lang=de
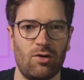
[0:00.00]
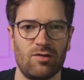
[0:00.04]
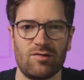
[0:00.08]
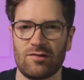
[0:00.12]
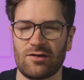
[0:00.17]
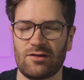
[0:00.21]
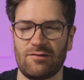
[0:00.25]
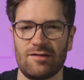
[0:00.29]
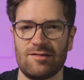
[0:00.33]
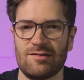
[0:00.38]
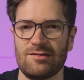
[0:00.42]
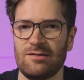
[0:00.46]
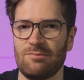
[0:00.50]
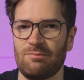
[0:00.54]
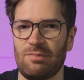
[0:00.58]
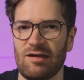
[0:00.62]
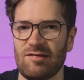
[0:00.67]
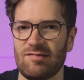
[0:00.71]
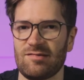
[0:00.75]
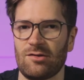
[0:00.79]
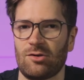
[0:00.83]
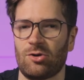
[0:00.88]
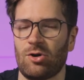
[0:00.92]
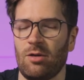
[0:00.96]
Das ist quasi die
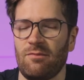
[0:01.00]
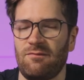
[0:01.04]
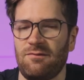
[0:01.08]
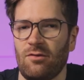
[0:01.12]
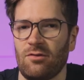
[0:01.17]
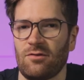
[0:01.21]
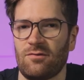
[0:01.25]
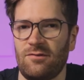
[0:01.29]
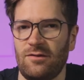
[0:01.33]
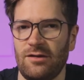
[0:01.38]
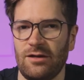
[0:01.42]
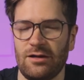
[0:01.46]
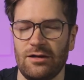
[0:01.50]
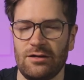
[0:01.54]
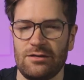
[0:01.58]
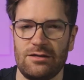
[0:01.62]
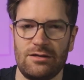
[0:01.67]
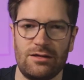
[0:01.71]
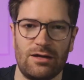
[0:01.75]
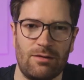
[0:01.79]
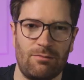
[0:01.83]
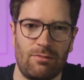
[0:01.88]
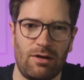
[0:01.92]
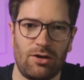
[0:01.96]
beste Kopfhautpflege,
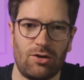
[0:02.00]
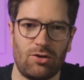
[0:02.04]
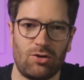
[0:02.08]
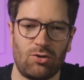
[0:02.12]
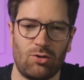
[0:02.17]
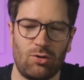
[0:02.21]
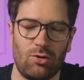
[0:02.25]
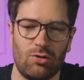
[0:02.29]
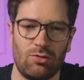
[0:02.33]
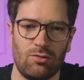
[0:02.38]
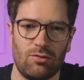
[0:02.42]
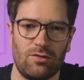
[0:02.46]
die ihr machen könnt.